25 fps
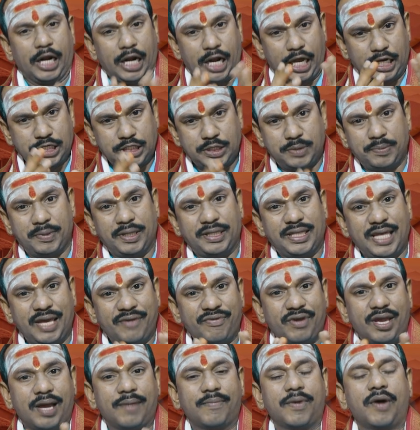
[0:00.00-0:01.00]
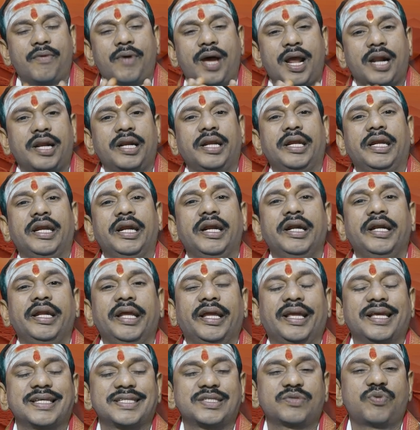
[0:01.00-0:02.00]
లక్ష్మీదేవి అమ్మవారిని
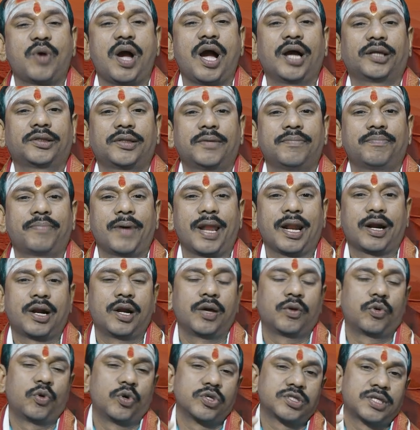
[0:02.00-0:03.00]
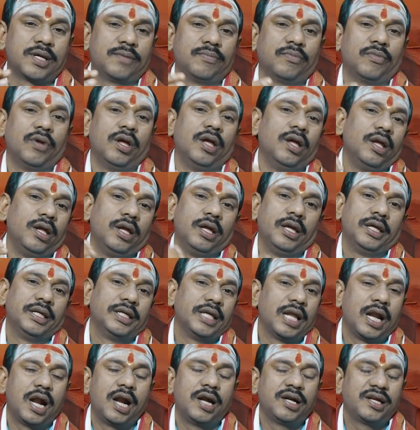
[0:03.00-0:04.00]
ఇంటికి స్వాగతం పలకడం కోసం
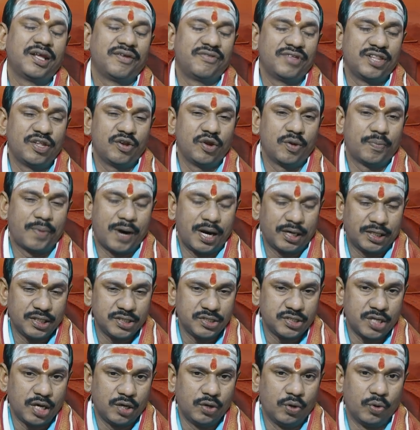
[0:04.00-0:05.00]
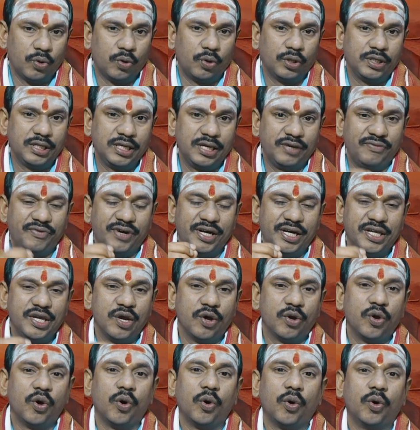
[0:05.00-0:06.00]
ఎలాంటి విధులను పాటించాలో ఈ
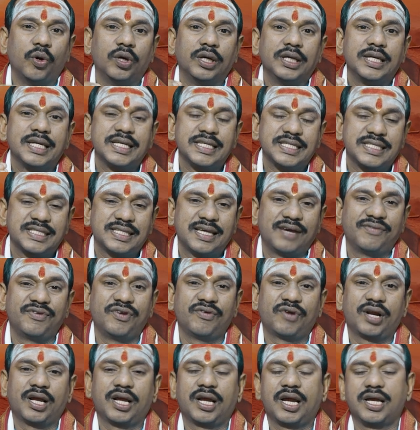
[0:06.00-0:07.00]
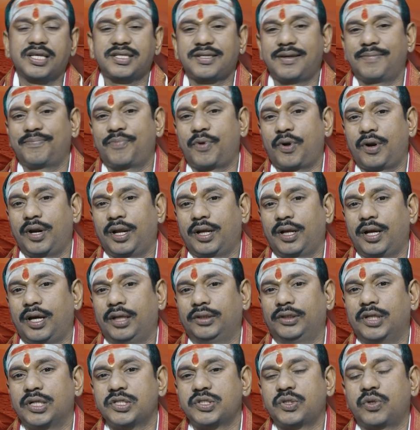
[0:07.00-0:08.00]
వీడియోలో సవివరంగా సంపూర్ణంగా
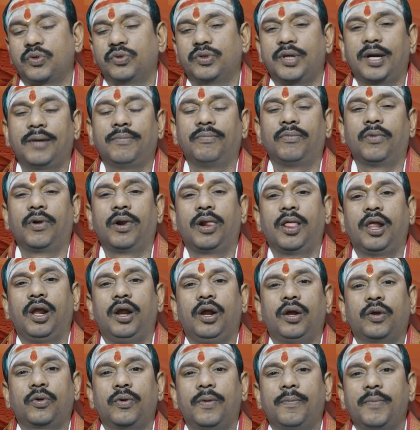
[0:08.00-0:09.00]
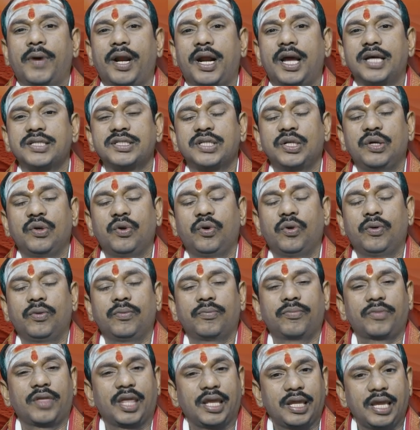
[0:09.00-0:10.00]
తెలుసుకుందాం కుంభరాశిలో
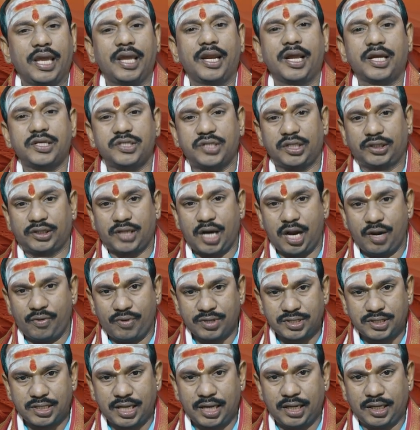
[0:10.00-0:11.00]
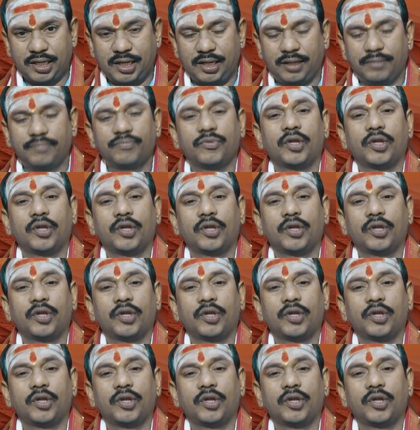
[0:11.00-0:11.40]
ఏ నక్షత్రాలు వస్తాయనగా